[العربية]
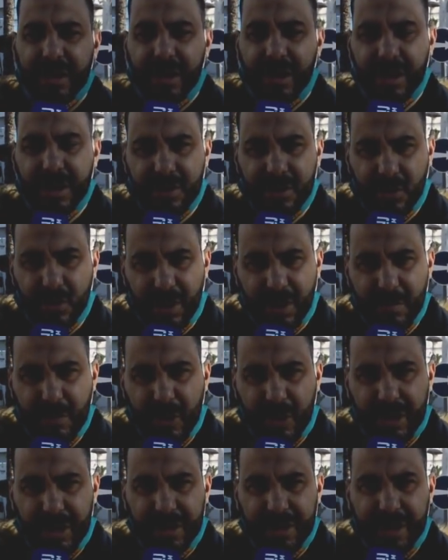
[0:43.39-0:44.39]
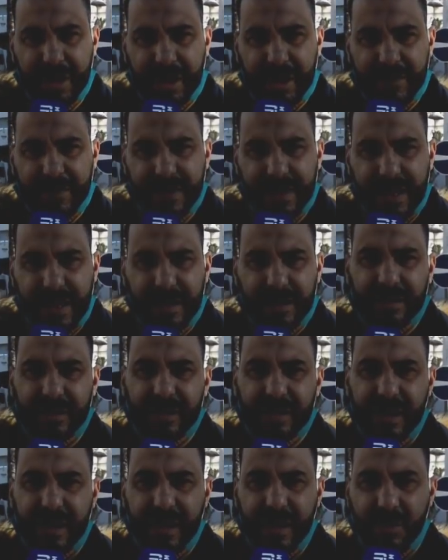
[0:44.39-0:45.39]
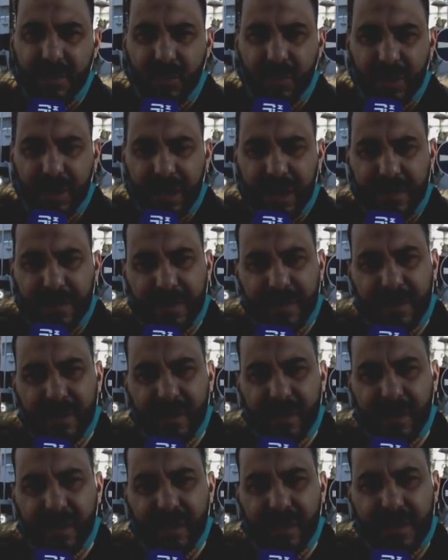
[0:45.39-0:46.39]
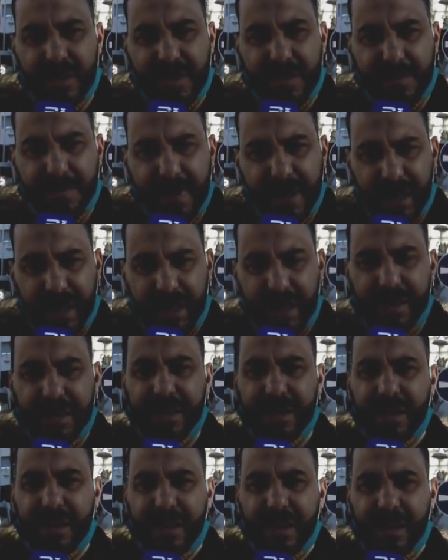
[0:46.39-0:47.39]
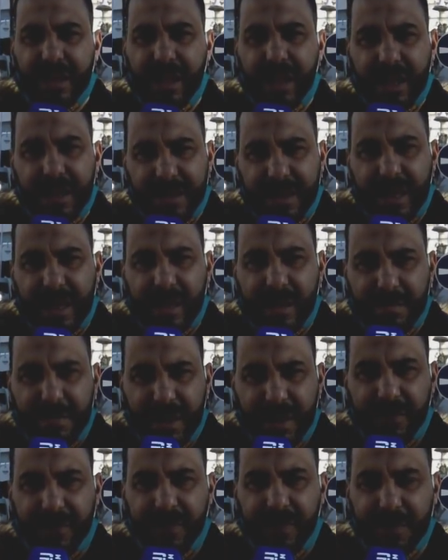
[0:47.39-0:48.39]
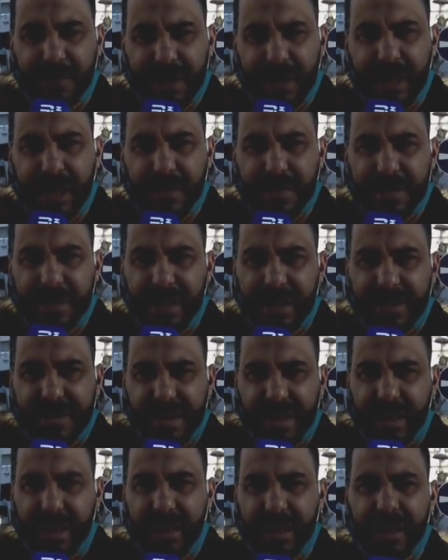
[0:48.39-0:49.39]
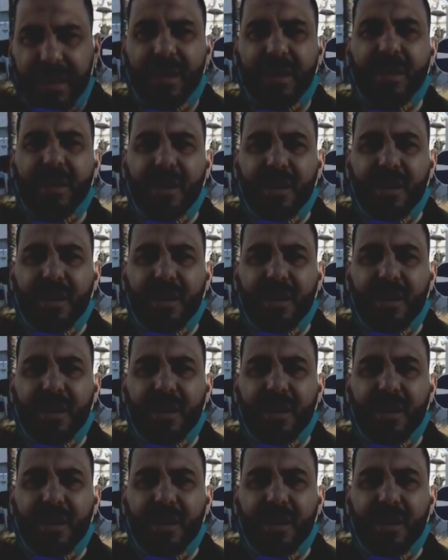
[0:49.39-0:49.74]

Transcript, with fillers: كنشكر الموقع ديال الرفديه اللي اول كانوا السباقين اللي ثار الملف المطلبي ديال السكينه